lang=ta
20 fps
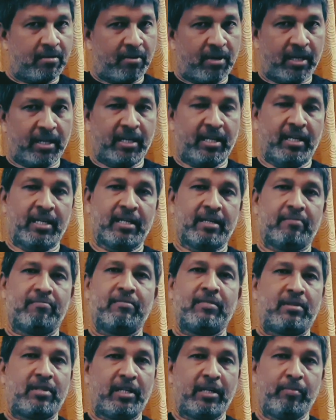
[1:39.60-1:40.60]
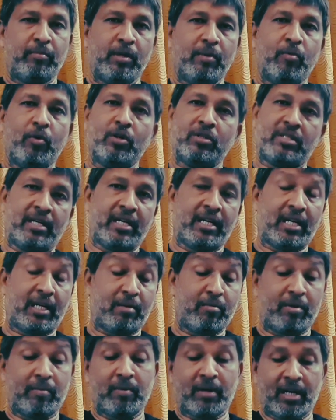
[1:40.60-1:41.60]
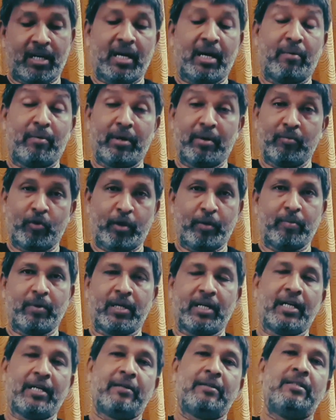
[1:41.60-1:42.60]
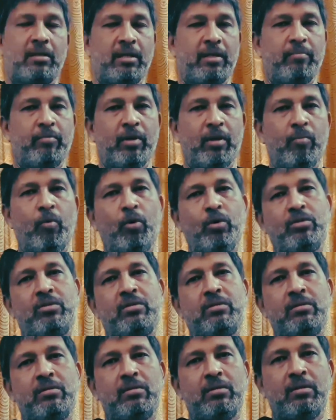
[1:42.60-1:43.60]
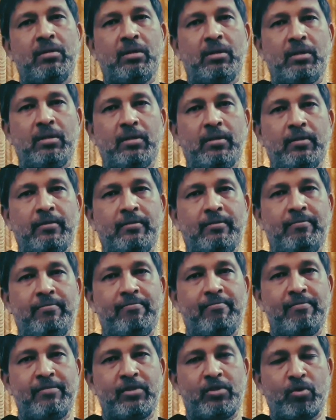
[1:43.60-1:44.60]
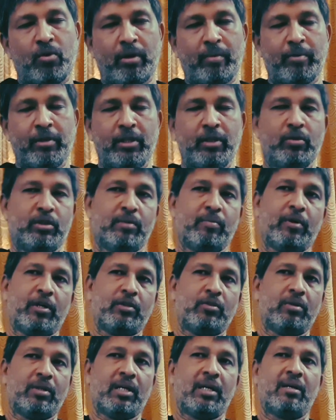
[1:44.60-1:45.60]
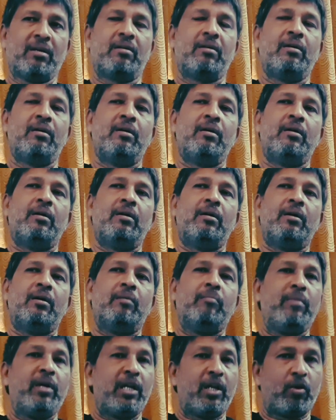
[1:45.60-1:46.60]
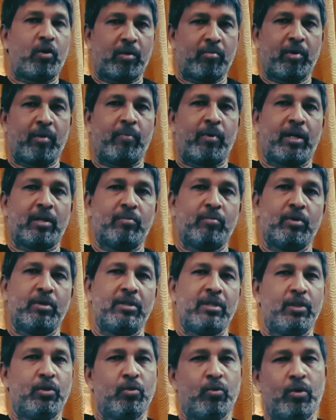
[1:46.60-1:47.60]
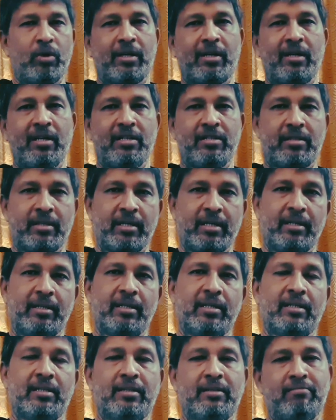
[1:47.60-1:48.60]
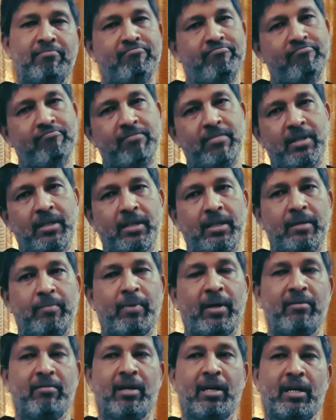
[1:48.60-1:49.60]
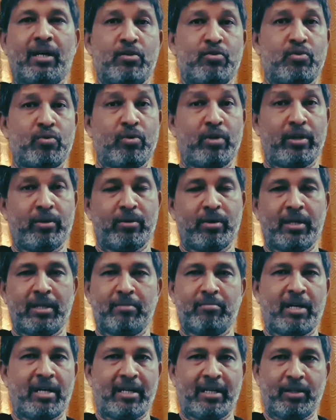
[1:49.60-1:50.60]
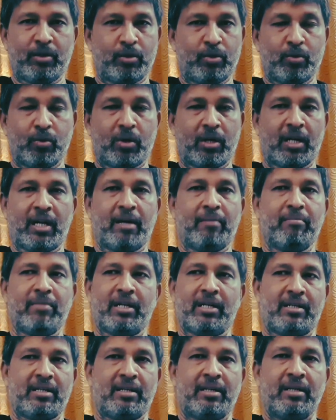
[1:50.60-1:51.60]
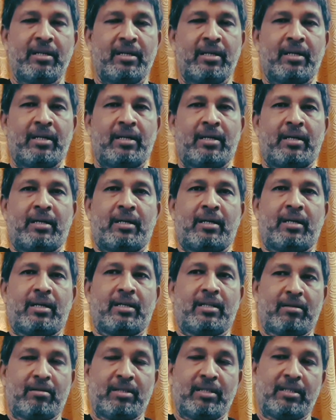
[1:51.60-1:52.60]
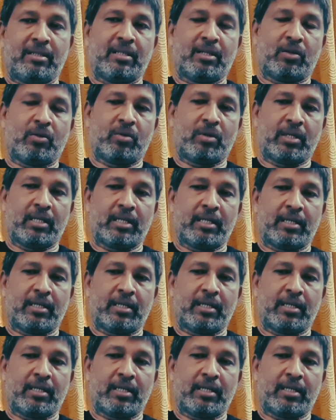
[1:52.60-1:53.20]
வாங்கிய த்ரீ பில் போர்ட்ஸே ரெக்கமெண்ட் பண்ணலாம் அப்படின்னு முடிவு பண்ணேன் த்ரீ பில் போர்ட்ஸ் ஸ்டோரி பற்றி கொஞ்சம் பார்த்தோன்னா மேலோட்டமாக பார்க்கும்போது இதுவும் ஒரு கிளிஷேடு பழி வாங்குகிற ஸ்டோரியோ அது மாதிரி ஏதோ தோணலாம் பட் அதாவது தன்னோட